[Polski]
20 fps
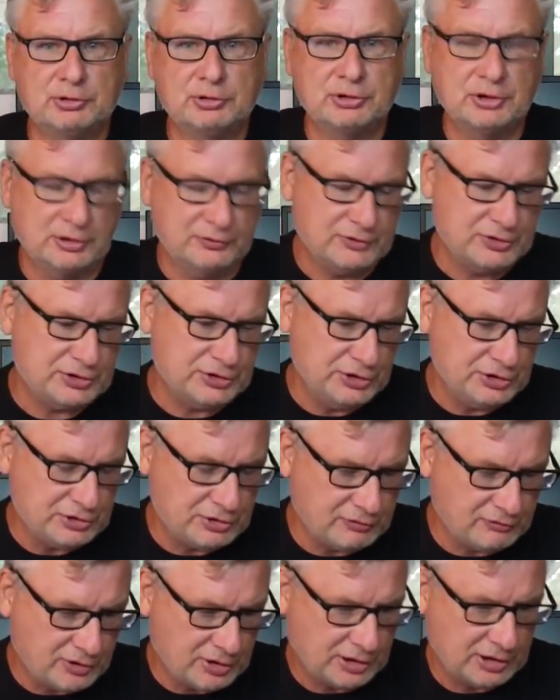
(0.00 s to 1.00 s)
No,
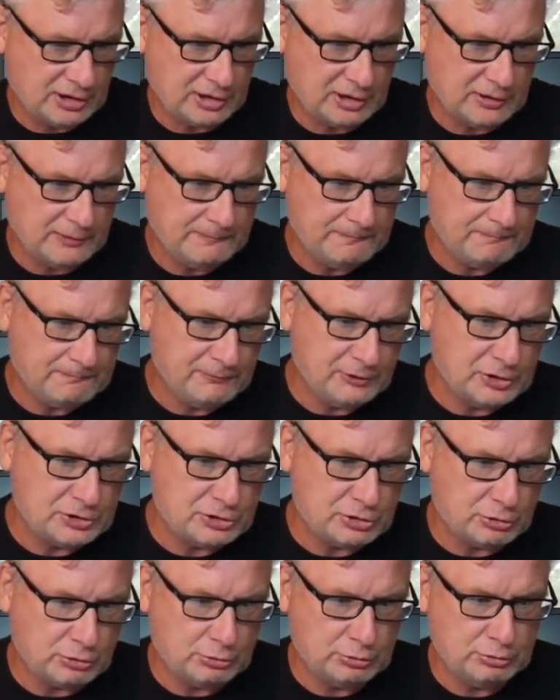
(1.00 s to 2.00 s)
najważniejsza walka
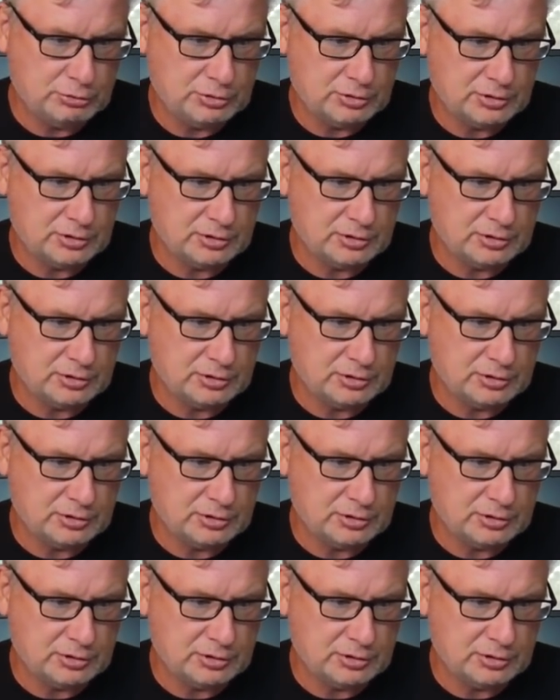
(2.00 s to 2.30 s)
wieczoru